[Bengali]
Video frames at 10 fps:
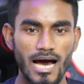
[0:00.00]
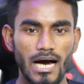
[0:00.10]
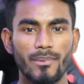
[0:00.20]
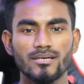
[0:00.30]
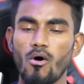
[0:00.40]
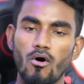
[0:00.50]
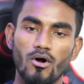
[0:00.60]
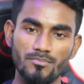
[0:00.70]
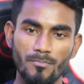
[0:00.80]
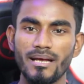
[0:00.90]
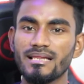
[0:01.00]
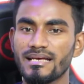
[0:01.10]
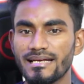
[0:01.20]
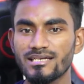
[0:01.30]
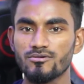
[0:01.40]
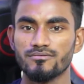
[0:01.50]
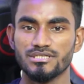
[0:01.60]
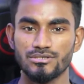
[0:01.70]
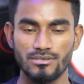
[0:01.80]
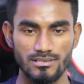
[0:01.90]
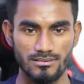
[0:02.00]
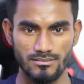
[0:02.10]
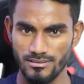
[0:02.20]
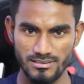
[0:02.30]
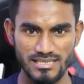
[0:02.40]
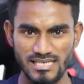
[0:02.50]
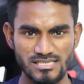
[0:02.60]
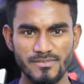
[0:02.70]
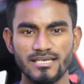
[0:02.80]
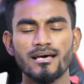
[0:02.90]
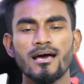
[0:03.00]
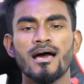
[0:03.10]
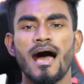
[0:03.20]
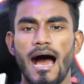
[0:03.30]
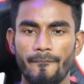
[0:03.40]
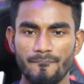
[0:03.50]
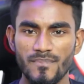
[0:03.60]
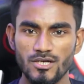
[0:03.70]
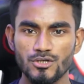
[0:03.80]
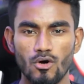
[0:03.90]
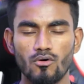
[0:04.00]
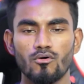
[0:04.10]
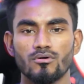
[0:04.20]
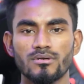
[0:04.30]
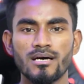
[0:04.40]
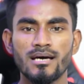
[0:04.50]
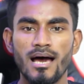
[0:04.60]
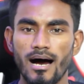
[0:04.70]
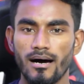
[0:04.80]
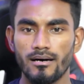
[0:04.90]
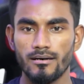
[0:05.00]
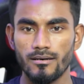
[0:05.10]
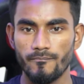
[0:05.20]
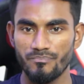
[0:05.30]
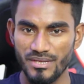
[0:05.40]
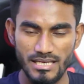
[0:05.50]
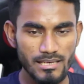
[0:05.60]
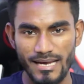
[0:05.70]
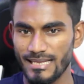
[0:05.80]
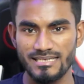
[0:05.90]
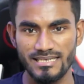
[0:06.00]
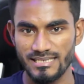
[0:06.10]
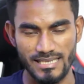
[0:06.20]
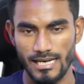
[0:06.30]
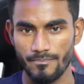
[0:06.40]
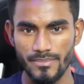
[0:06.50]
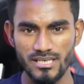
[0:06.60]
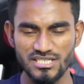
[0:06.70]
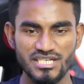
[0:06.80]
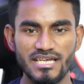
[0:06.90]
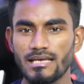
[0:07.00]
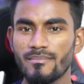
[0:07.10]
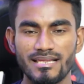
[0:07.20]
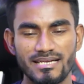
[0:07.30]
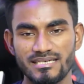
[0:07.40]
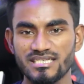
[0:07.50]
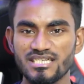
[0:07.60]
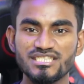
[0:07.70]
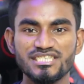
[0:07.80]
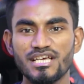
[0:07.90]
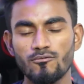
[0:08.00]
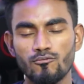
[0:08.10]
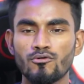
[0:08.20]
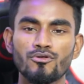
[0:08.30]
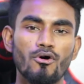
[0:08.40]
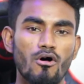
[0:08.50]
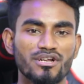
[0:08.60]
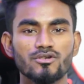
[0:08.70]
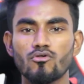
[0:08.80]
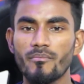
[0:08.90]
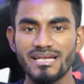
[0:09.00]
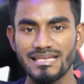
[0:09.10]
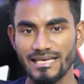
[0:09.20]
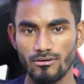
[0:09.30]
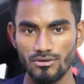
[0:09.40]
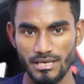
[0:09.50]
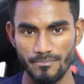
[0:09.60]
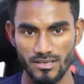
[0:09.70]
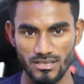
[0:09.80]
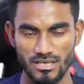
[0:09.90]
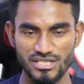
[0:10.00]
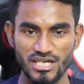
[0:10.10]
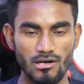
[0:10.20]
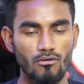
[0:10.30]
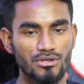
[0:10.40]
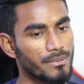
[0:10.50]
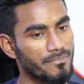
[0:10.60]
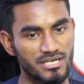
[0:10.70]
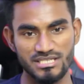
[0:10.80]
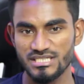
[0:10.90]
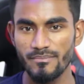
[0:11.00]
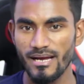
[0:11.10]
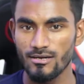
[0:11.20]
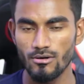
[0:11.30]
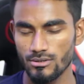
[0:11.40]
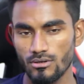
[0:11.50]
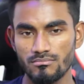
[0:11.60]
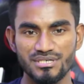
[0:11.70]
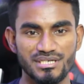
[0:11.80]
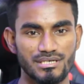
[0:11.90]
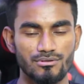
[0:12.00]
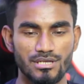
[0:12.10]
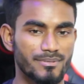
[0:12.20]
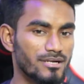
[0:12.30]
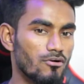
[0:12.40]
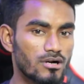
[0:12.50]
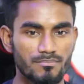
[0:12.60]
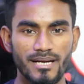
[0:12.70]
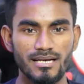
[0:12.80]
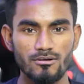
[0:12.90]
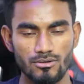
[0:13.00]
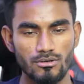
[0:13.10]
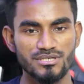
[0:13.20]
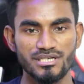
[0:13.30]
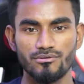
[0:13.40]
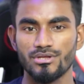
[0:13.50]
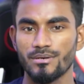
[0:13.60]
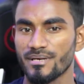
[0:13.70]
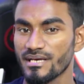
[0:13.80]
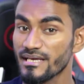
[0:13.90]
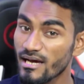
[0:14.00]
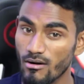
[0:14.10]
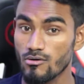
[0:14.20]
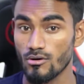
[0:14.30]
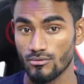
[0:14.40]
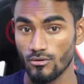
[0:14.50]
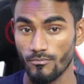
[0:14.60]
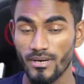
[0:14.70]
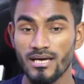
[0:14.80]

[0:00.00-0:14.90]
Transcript: আবার হটমেইল ইন্ডিভিজুয়াল দ্যাটস মিন আপনার যখন ইমেল অ্যাড্রেস থাকবে সেই ইমেল অ্যাড্রেসটি যে কোনো ধরনের ডোমেন দিয়ে হতে পারে সেটা হতে পারে জিমেইল ডট কম সেটি হতে পারে হটমেইল ডট কম সেটি হতে পারে ইয়াহু ডট কম